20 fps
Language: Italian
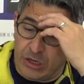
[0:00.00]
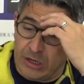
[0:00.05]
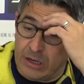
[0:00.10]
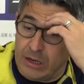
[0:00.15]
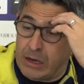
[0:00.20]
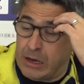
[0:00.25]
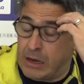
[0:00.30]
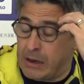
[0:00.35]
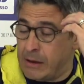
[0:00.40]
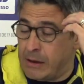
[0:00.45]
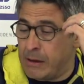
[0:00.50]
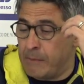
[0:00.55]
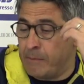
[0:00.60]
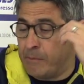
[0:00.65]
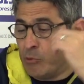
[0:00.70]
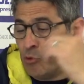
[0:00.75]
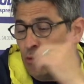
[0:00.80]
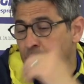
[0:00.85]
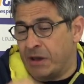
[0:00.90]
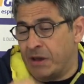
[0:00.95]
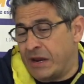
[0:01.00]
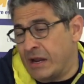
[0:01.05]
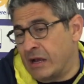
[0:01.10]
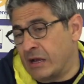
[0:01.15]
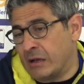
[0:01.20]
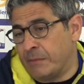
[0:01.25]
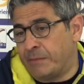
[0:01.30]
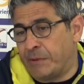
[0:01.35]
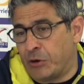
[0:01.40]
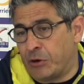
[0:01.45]
uh,
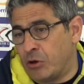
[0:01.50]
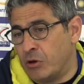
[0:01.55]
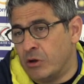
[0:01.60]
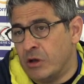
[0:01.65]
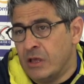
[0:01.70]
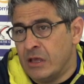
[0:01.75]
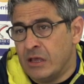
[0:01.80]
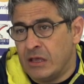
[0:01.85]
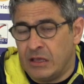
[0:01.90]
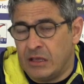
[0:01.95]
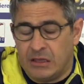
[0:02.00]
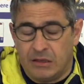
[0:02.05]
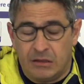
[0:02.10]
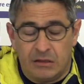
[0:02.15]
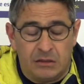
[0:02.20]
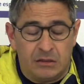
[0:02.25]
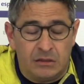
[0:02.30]
boomerang, però eh,